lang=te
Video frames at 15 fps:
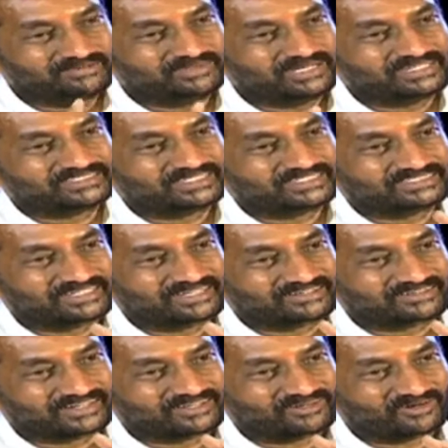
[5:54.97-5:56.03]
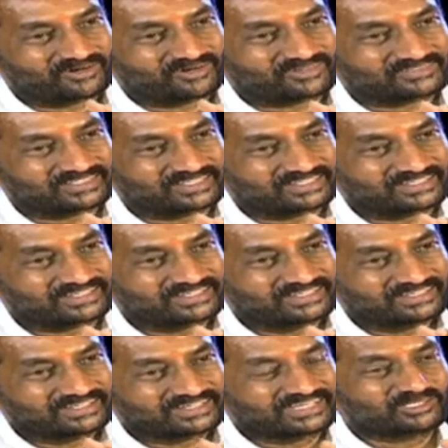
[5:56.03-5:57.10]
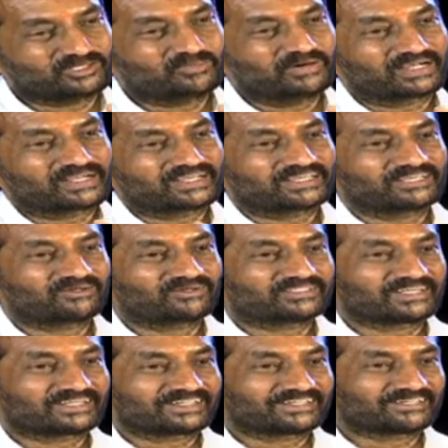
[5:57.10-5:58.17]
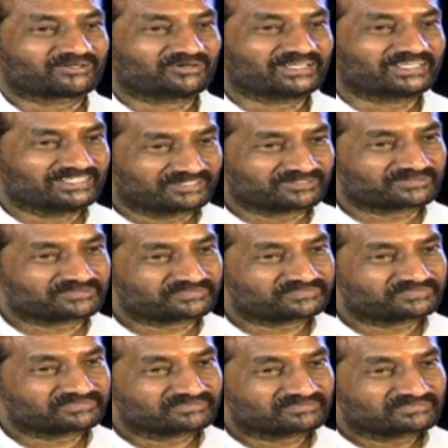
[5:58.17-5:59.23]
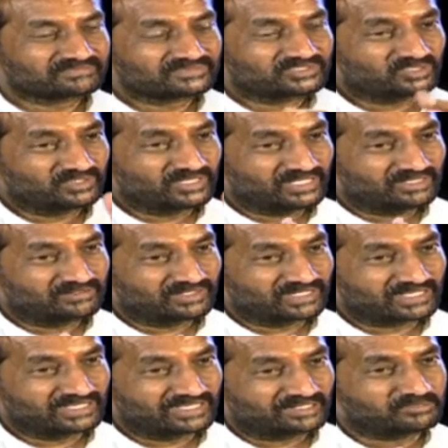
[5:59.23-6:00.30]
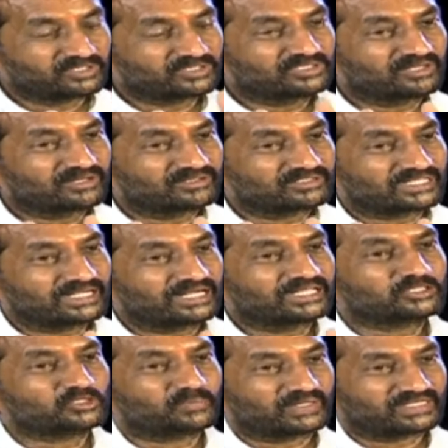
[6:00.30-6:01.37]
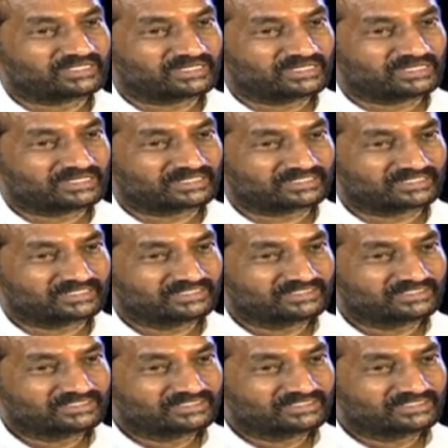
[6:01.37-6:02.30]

ఏం లేని సిరిసిల్లకు రింగ్ రోడ్ వస్తుంది కానీ దుబ్బాకకి ఈరోజు దాకా రింగ్ రోడ్ ఇయ్యరు సో నేను వాళ్ళకి అభివృద్ధిలో తేడాను చూపెట్టినాను నేను అక్కడ